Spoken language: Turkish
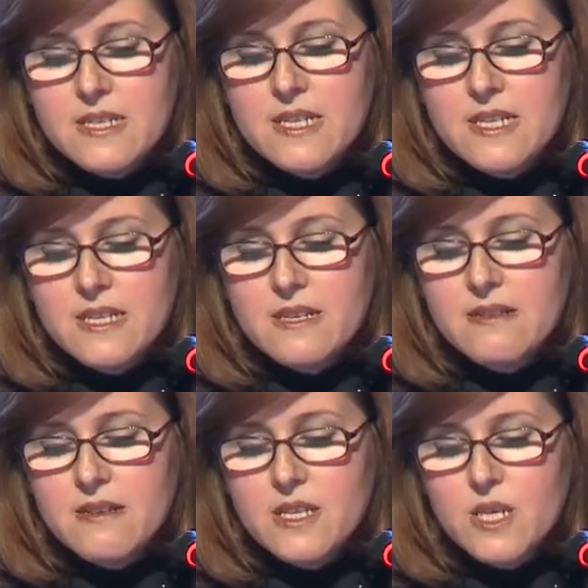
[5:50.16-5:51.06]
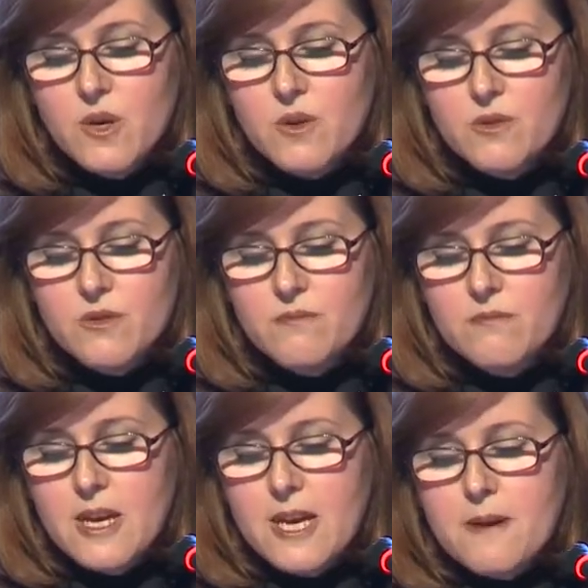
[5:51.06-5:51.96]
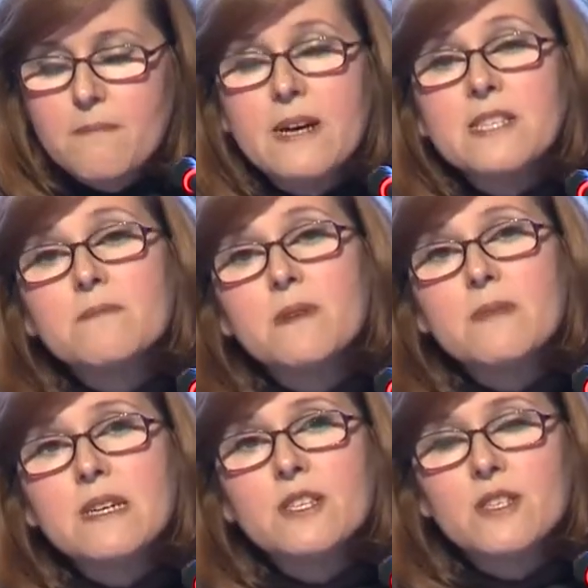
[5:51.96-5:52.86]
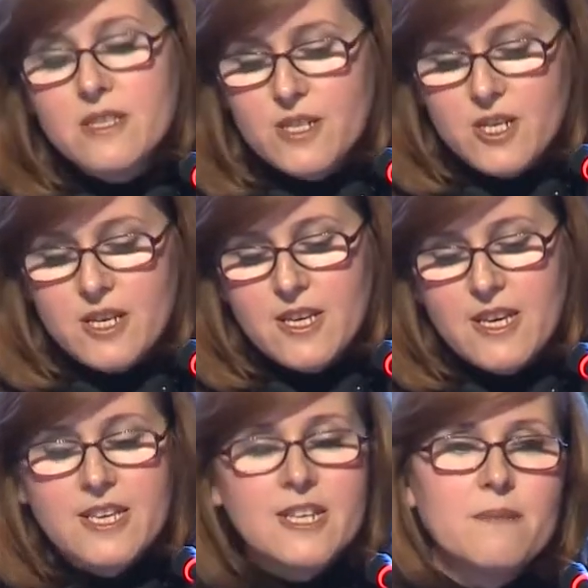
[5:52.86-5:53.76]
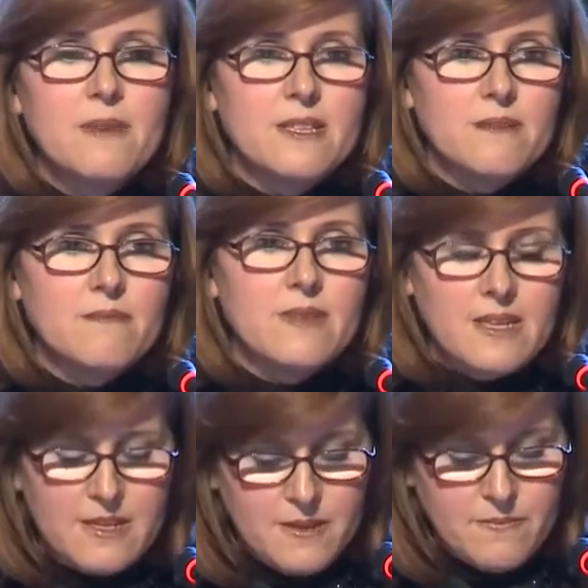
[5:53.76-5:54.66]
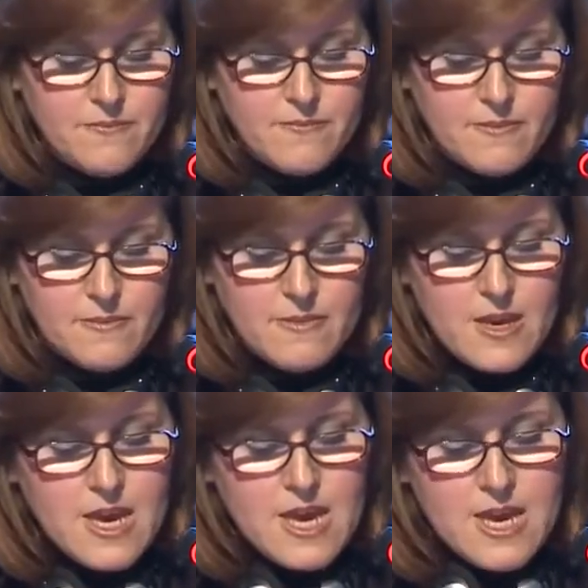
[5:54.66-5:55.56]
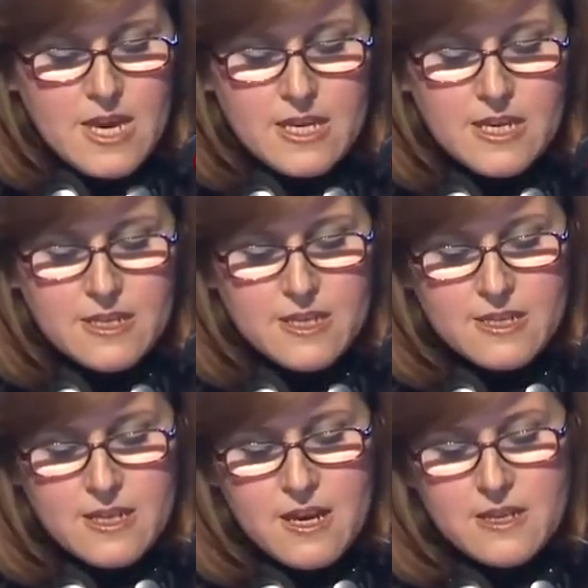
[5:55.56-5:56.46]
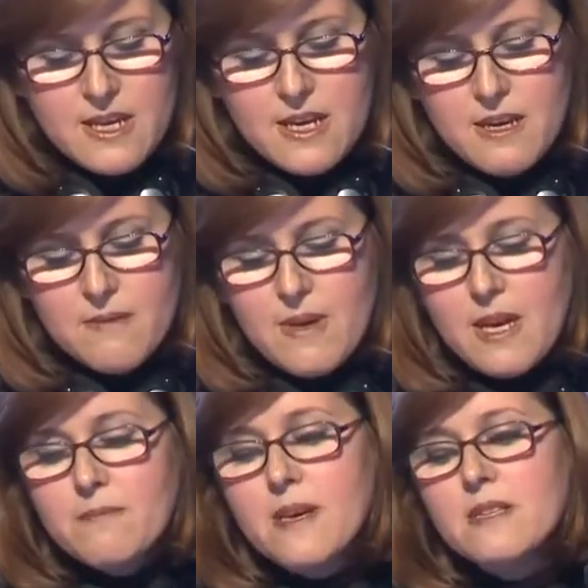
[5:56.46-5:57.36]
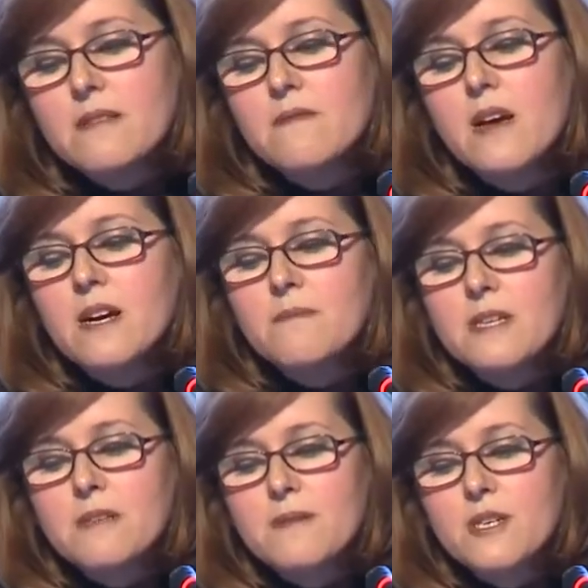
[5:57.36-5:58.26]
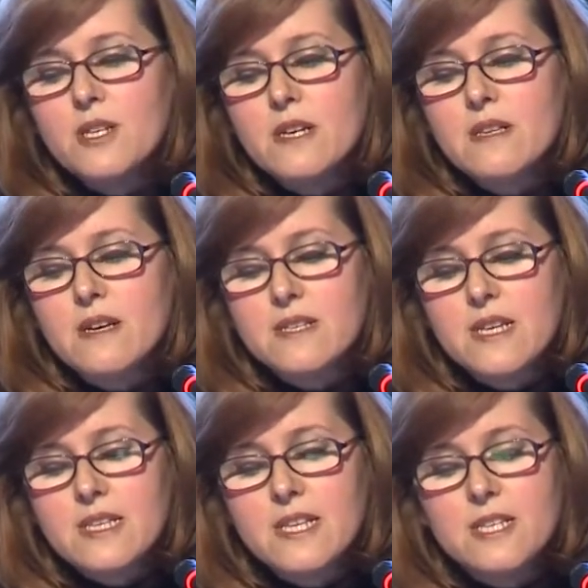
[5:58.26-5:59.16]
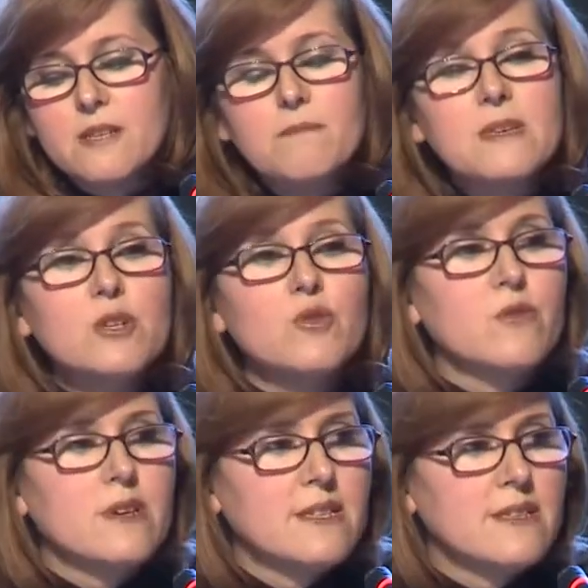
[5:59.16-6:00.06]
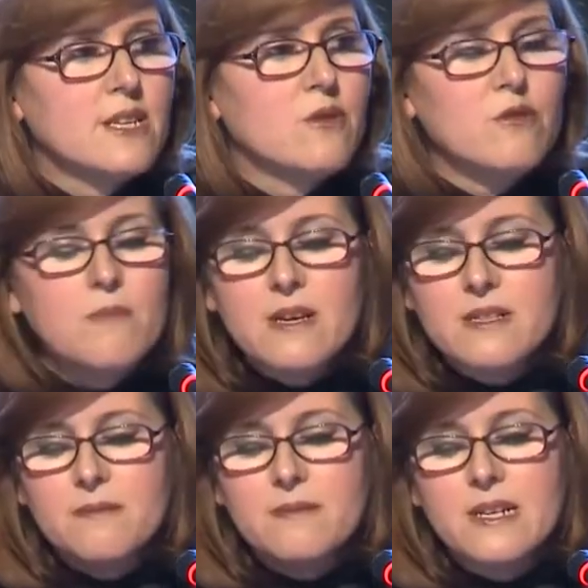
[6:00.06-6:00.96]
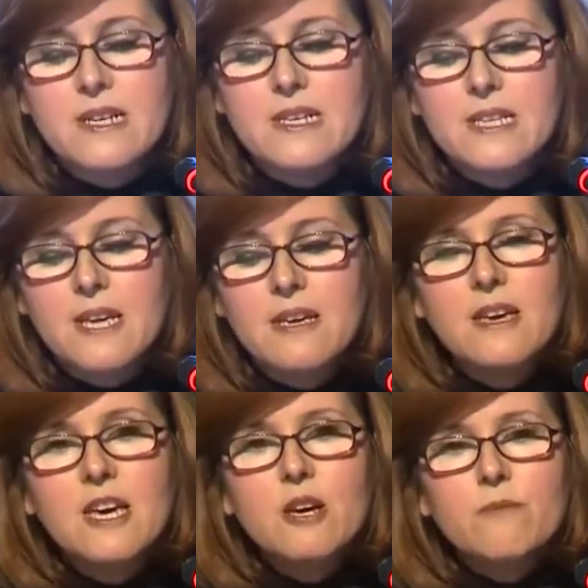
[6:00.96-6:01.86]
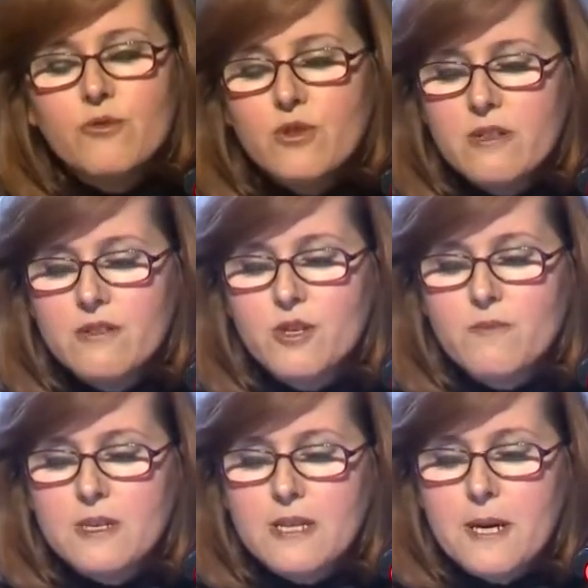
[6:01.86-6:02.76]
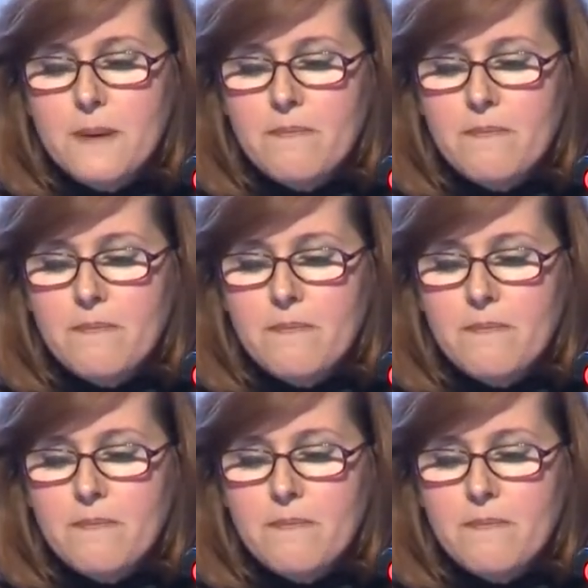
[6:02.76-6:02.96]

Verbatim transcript: dinlediklerini gördüm. Basmamak için içeriye giremedim dedi. Yazrızade Mehmet ve Ahmet Ebican Hazretlerinin birçok eseri olmakla birlikte bu çalışmada